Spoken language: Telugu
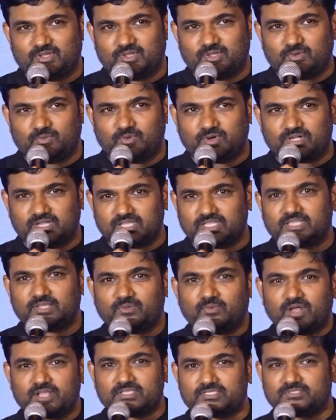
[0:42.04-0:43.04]
ఒకటైతే
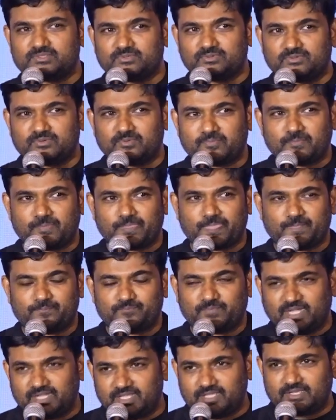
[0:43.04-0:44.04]
వాస్తవం
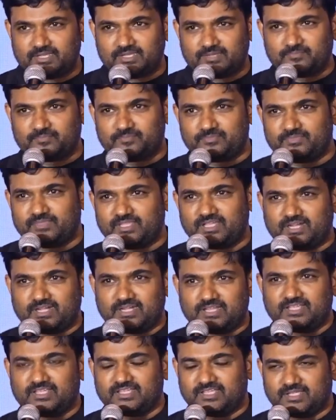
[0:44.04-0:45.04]
అంటే
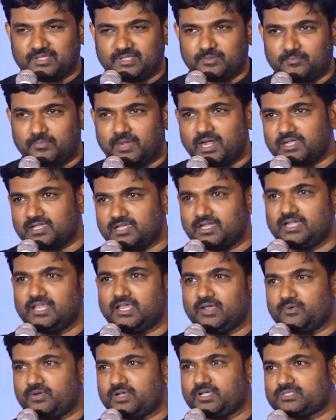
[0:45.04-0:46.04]
ఇక్కడికి మాట్లాడే
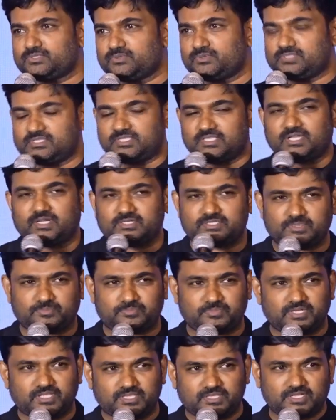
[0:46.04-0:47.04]
అవకాశం వచ్చింది కాబట్టి
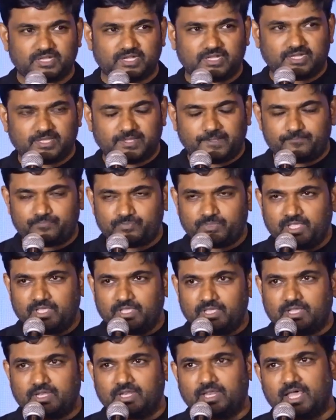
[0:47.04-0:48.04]
చెప్తున్నాను ఎందుకంటే
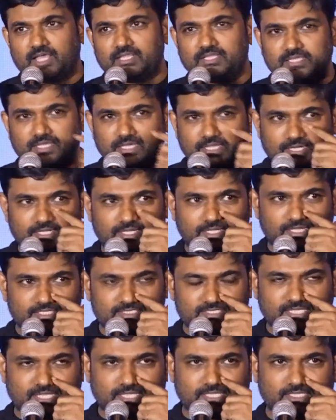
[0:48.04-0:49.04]
నాది కానీ
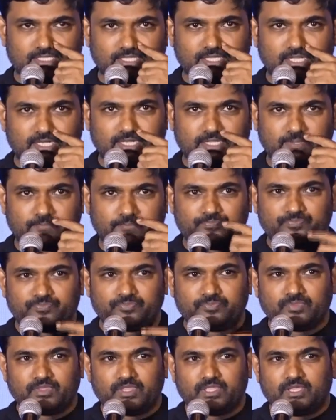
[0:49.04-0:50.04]
ఎస్కేఎంది కానీ
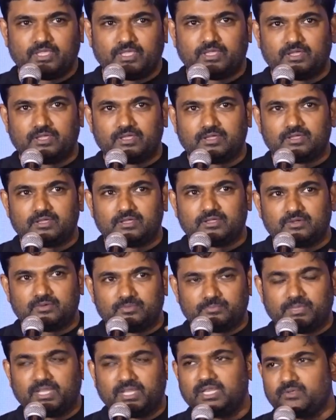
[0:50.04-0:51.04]

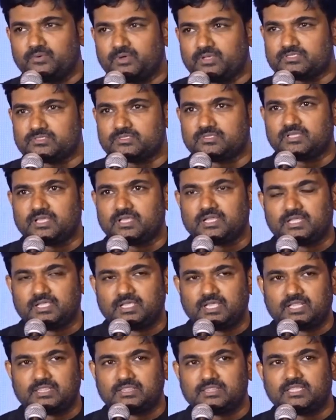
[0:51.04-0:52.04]
బన్నివాసుది కానీ
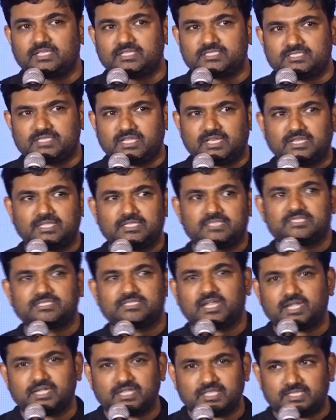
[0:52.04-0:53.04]
అందరి జర్నీ
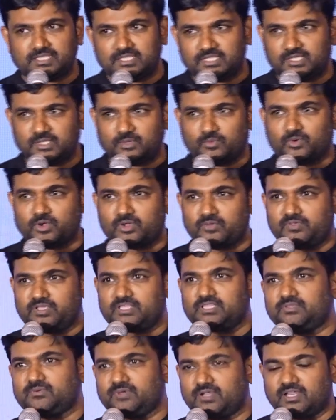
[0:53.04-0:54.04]
స్టార్ట్ అయింది ఒక
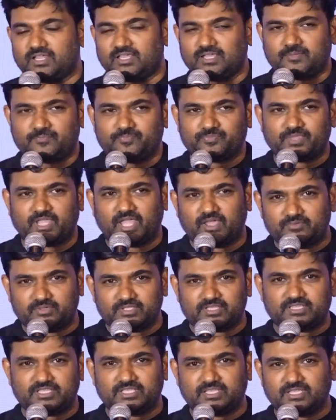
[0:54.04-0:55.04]
వ్యక్తి వల్ల ఆ
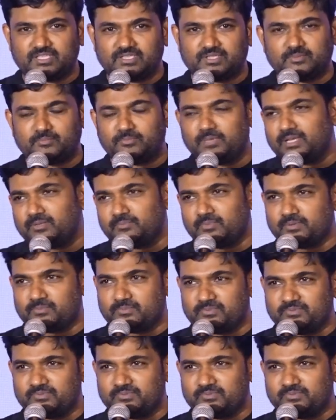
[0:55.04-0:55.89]
వ్యక్తి బన్నిబాబు